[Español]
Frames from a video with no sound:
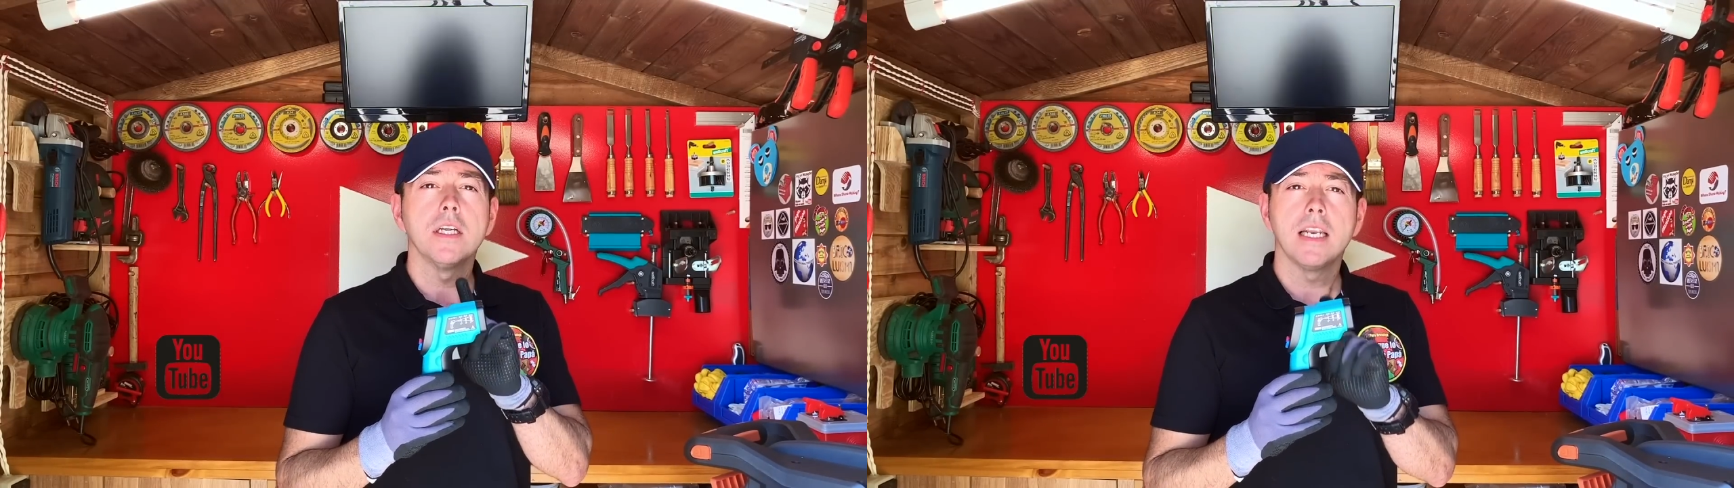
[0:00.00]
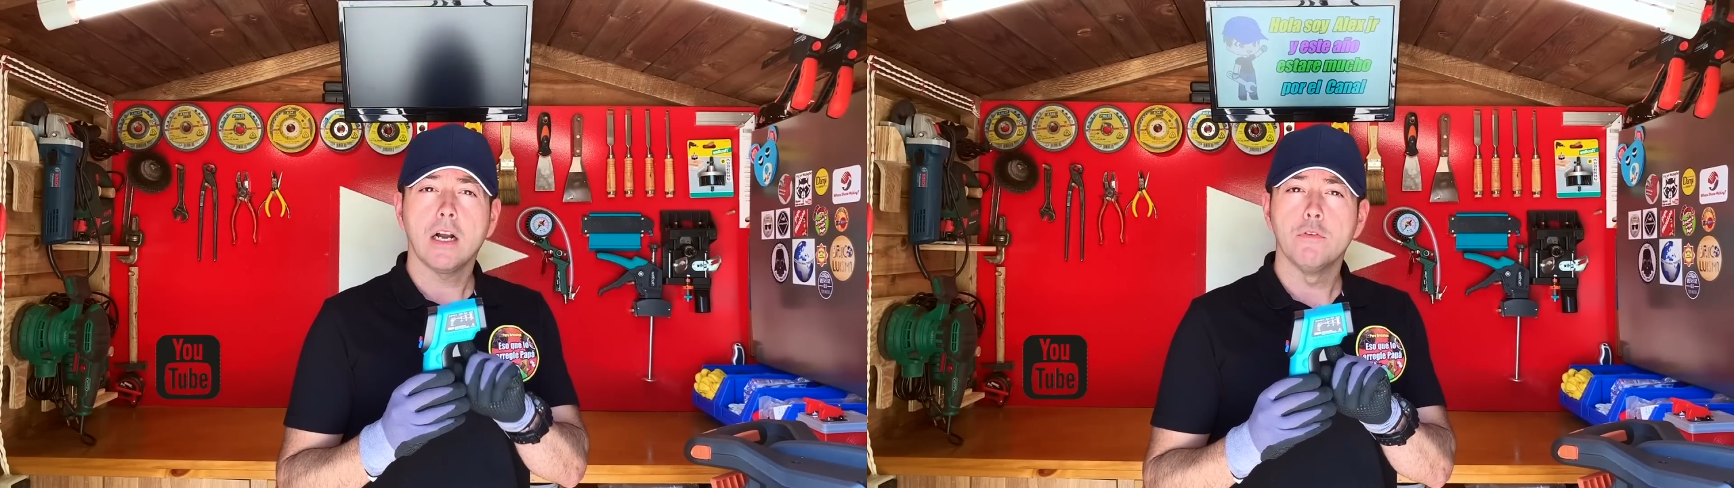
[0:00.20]

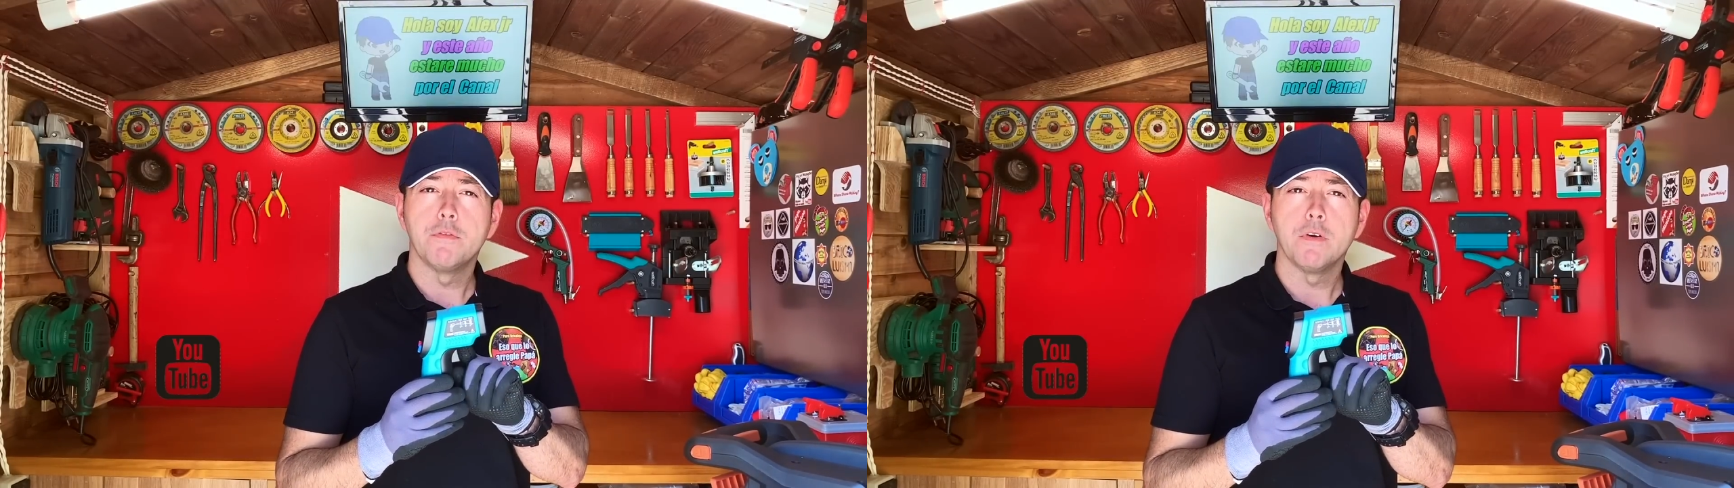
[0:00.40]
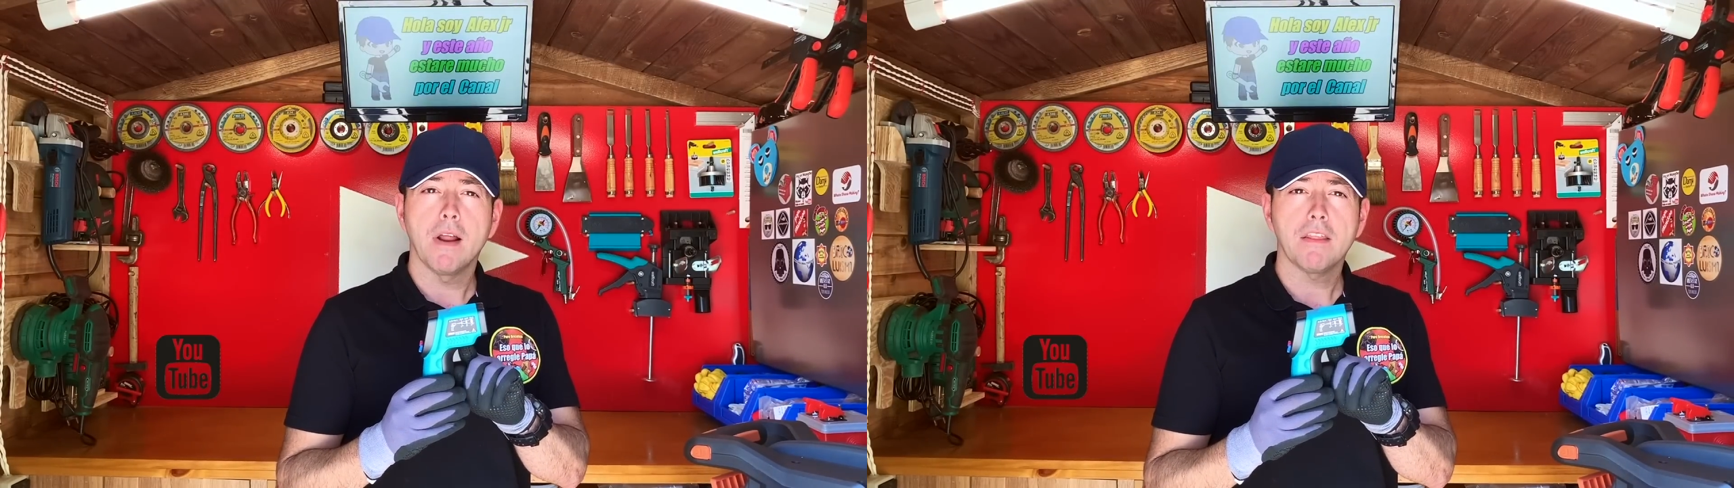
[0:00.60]
la
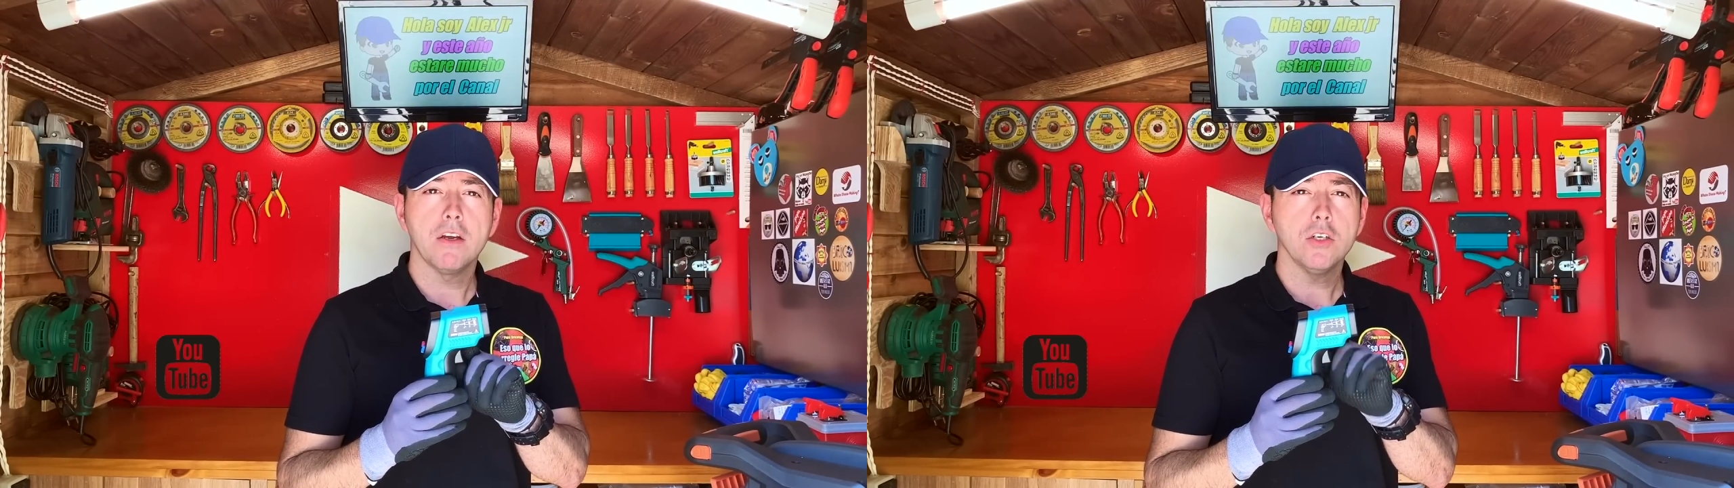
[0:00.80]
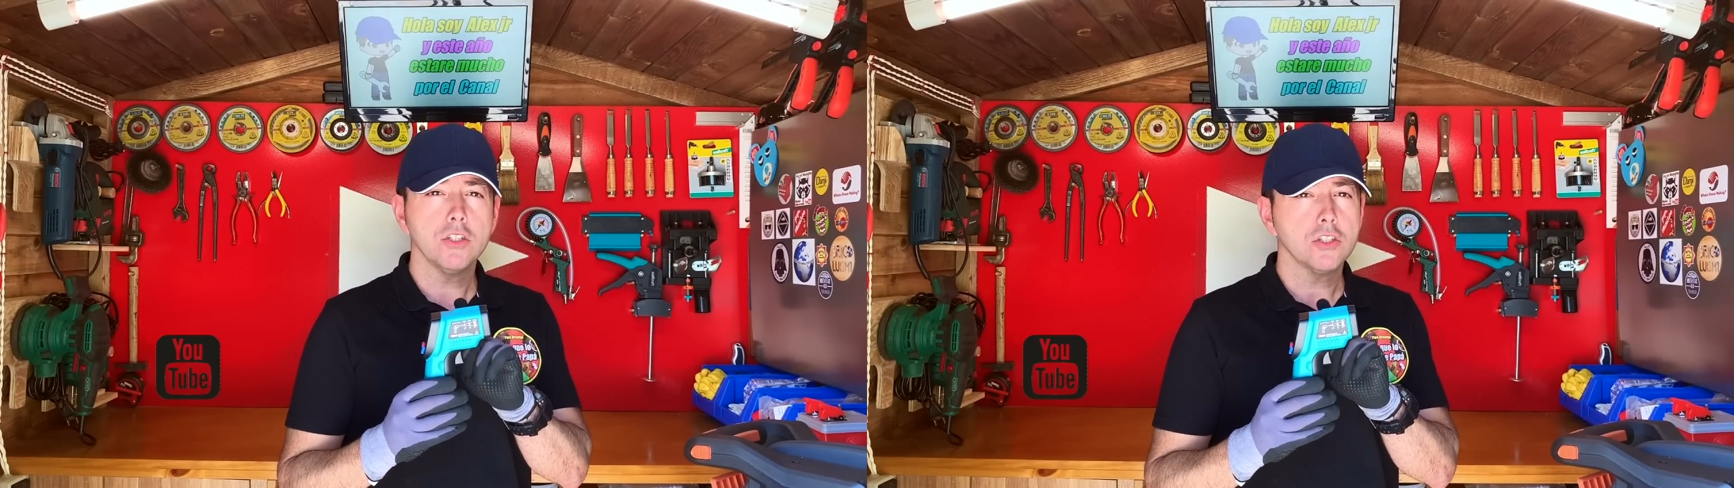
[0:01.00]

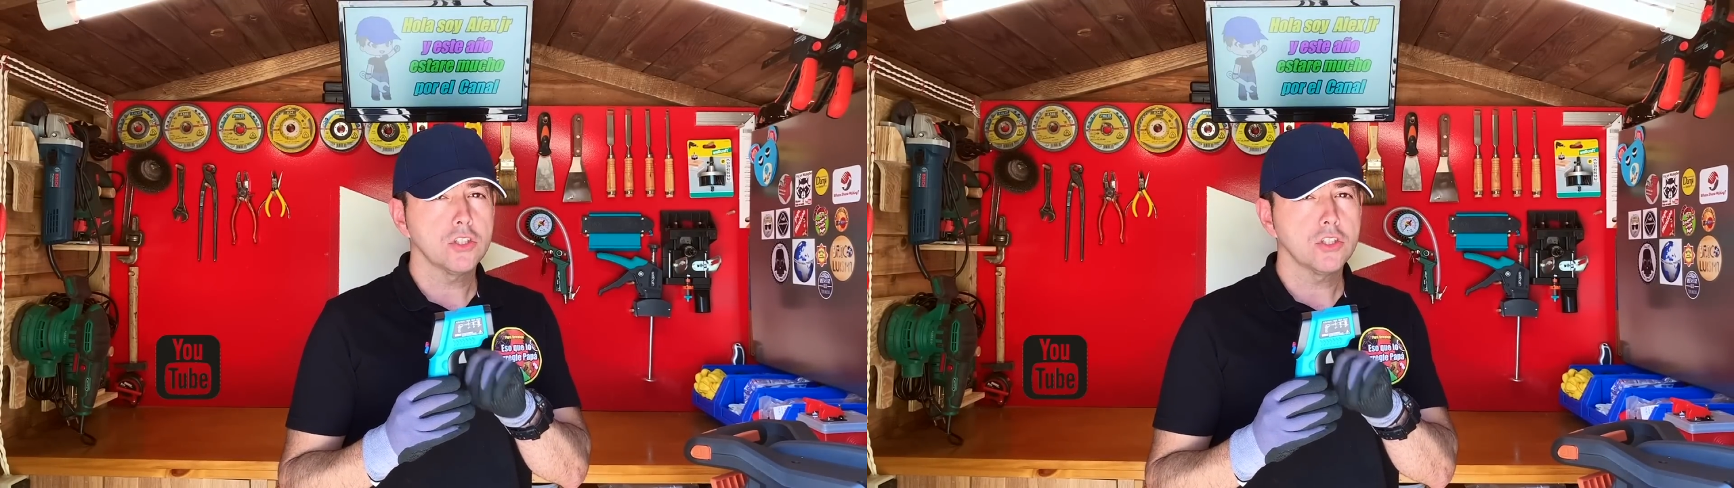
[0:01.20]
configuración,